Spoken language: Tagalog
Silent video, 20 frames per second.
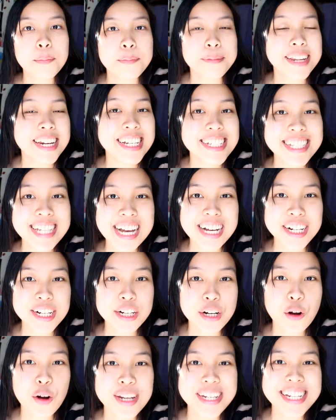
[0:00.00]
皆さ
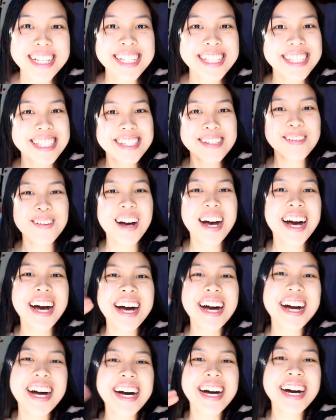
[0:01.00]
んこんにち
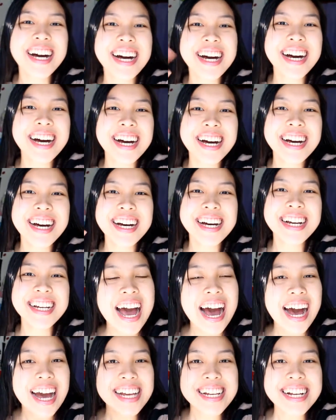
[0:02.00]
は
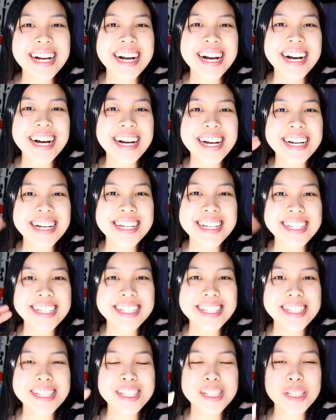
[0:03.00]
Hi
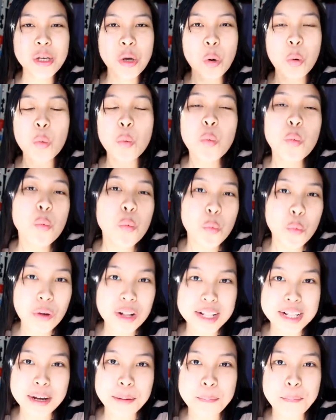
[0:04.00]
guys!
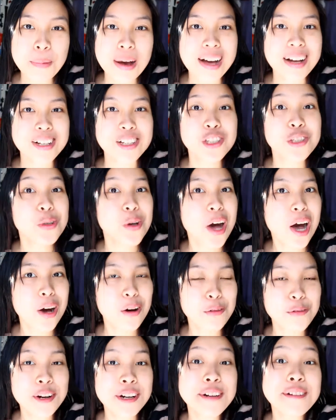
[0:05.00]
Welcome back to
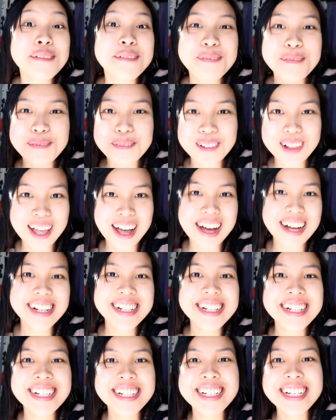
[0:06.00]
our
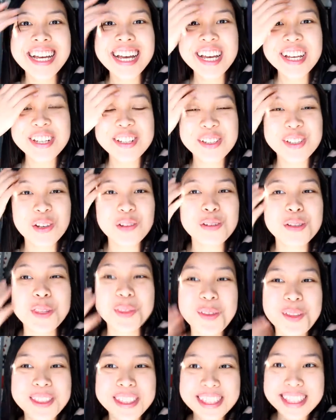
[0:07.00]
vlog. So
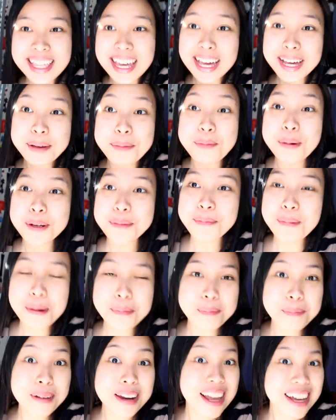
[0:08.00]
today
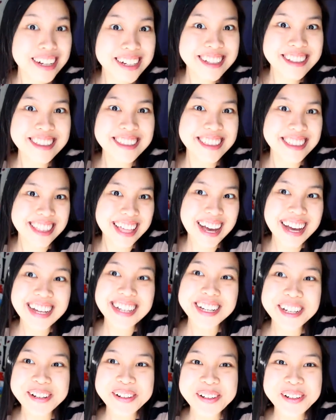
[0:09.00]
magbablog
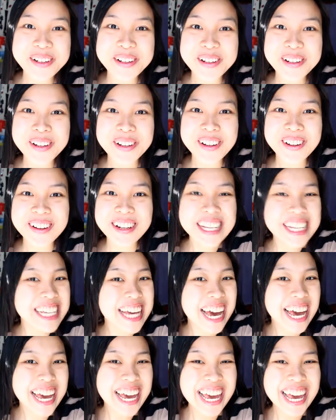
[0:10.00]
tayo!
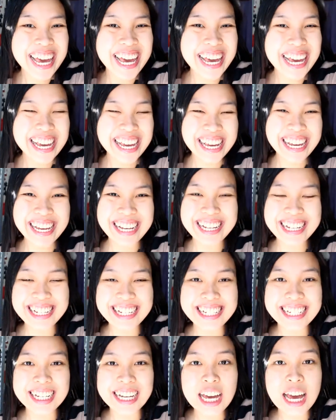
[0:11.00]

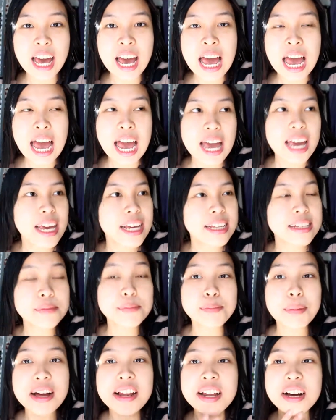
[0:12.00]
Yay!
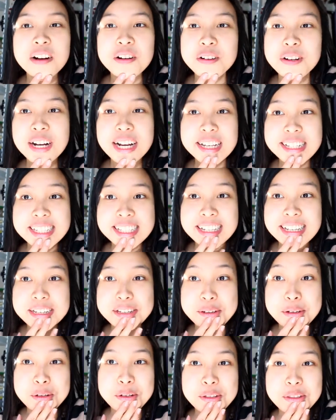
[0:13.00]
And bala ko guys
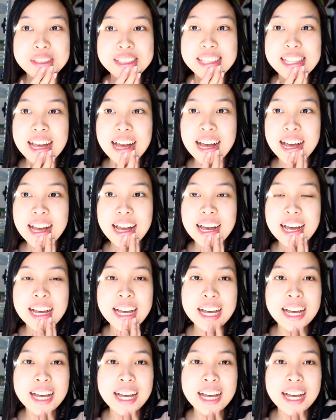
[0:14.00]
ngayon na